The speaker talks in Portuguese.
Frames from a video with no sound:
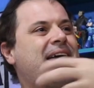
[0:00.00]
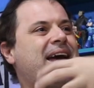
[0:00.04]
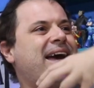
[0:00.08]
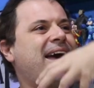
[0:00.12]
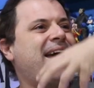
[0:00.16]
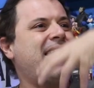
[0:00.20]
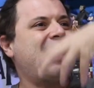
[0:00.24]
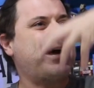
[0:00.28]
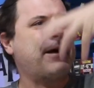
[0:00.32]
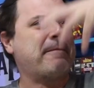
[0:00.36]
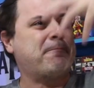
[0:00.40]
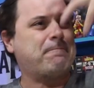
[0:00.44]

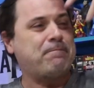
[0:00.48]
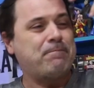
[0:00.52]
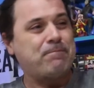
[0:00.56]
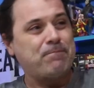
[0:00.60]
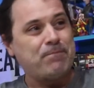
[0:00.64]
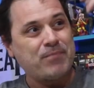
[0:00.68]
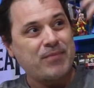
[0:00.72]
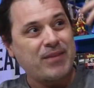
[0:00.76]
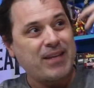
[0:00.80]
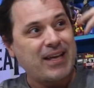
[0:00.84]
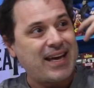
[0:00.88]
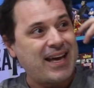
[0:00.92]
é,
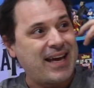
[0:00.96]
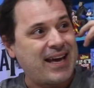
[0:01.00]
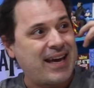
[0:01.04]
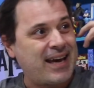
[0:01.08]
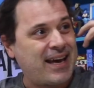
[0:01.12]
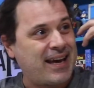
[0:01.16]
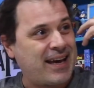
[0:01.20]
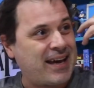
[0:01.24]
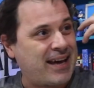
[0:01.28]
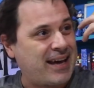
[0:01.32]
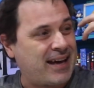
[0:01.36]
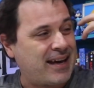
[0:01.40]

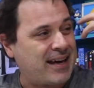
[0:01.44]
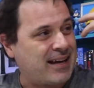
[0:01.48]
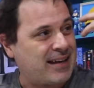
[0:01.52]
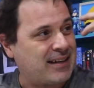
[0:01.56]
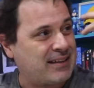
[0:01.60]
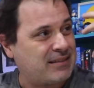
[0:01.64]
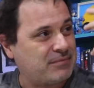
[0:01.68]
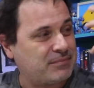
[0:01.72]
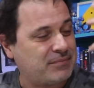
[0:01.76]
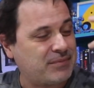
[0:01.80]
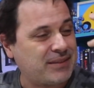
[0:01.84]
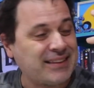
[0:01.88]

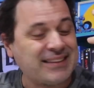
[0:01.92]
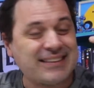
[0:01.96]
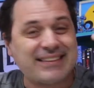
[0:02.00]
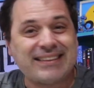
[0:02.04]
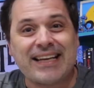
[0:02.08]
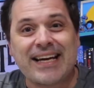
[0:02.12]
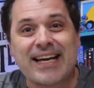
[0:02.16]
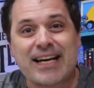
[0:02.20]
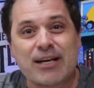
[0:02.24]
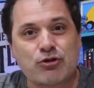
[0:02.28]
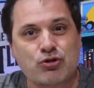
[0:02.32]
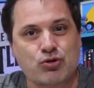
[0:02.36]
é
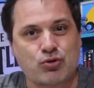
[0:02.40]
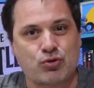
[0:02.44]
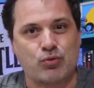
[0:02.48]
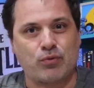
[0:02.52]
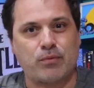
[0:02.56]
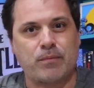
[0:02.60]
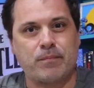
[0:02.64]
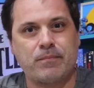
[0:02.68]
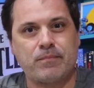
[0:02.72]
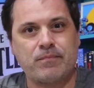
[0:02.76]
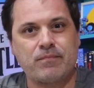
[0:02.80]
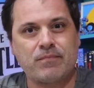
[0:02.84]

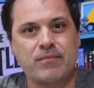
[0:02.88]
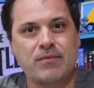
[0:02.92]
intenso.